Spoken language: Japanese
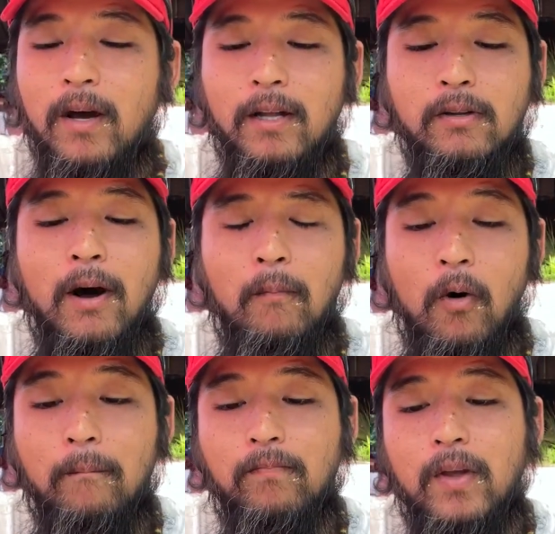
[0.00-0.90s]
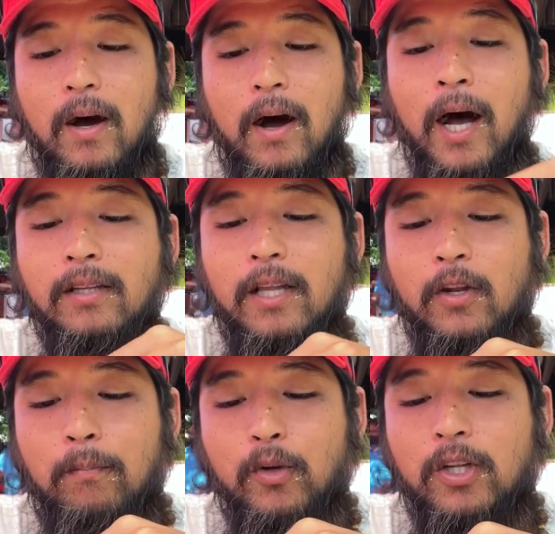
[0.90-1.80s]
あとはもう安定
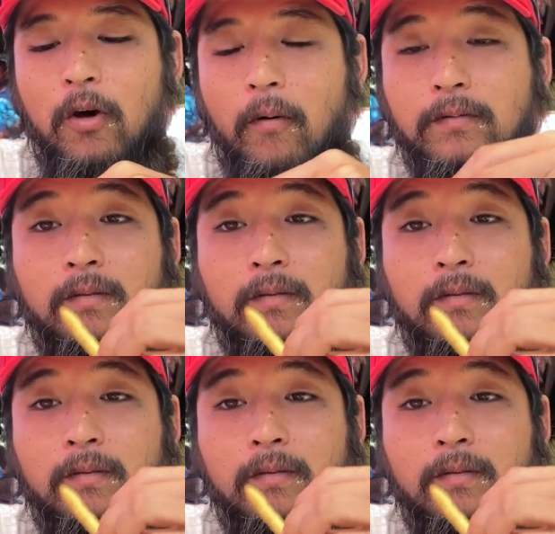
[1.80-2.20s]
のポテト